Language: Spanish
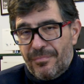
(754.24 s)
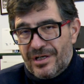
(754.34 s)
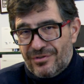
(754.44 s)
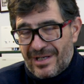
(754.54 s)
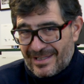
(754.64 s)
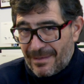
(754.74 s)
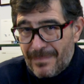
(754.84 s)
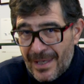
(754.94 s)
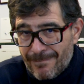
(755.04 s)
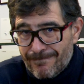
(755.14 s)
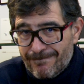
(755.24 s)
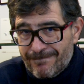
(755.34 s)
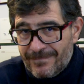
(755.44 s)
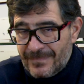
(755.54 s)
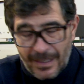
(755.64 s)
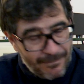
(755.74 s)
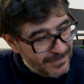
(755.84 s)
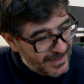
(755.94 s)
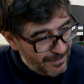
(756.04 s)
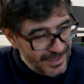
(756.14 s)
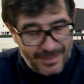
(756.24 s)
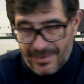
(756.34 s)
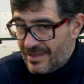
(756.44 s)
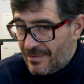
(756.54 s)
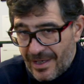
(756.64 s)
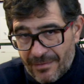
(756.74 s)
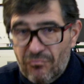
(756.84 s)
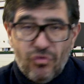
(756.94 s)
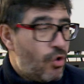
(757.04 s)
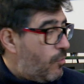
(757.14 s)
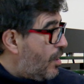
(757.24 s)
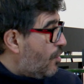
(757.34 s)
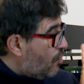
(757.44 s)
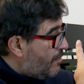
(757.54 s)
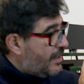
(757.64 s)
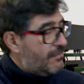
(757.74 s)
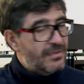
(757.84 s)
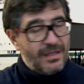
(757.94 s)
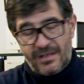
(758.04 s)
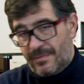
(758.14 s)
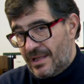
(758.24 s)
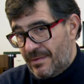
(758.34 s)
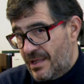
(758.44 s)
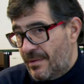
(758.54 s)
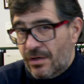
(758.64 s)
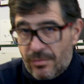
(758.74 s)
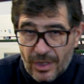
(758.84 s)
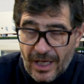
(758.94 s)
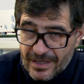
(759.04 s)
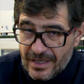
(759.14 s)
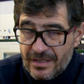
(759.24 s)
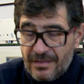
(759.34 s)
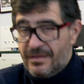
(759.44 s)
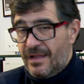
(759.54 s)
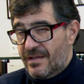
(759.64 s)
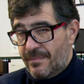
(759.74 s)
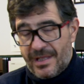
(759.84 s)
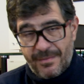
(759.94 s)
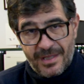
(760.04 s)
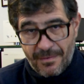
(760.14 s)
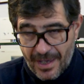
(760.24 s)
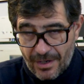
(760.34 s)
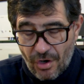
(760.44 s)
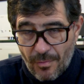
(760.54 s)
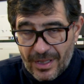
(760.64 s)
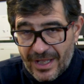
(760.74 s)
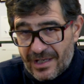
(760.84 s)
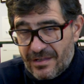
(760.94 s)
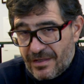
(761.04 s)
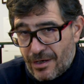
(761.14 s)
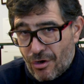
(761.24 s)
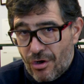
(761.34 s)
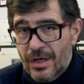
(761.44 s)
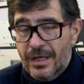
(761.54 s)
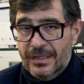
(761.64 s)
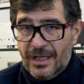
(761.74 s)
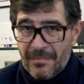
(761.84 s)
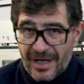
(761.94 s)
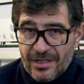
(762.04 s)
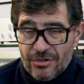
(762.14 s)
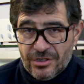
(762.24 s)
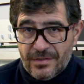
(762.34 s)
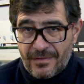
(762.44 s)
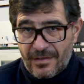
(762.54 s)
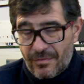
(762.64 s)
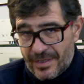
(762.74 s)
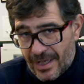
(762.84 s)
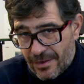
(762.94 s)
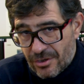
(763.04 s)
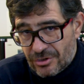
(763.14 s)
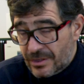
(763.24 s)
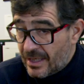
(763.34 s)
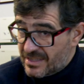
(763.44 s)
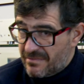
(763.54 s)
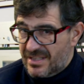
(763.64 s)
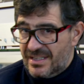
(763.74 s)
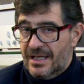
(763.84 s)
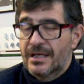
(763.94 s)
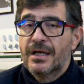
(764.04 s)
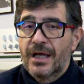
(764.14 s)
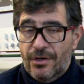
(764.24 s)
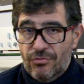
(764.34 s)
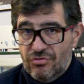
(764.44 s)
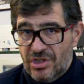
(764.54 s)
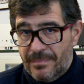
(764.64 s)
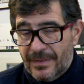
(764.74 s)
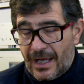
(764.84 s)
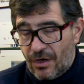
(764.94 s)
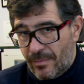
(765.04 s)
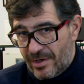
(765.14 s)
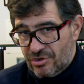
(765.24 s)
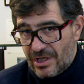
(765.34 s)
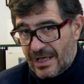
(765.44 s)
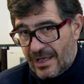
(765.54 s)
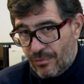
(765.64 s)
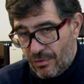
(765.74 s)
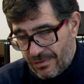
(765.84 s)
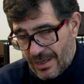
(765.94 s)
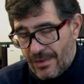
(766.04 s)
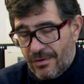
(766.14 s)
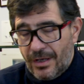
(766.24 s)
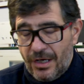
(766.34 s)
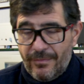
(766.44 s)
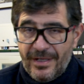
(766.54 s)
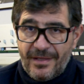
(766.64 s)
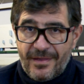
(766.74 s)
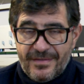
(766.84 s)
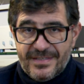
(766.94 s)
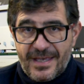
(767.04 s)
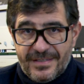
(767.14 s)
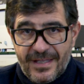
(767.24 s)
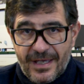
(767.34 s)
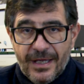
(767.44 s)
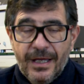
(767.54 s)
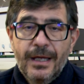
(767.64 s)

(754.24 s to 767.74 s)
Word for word: pues suena tan bien, tan tremendamente bien como el Lumin, tan tremendamente bien como el Cajin, tan tremendamente bien como el DAC interno del Macintosh C52, que se basa en un chip algo menos evolucionado, el 9016 de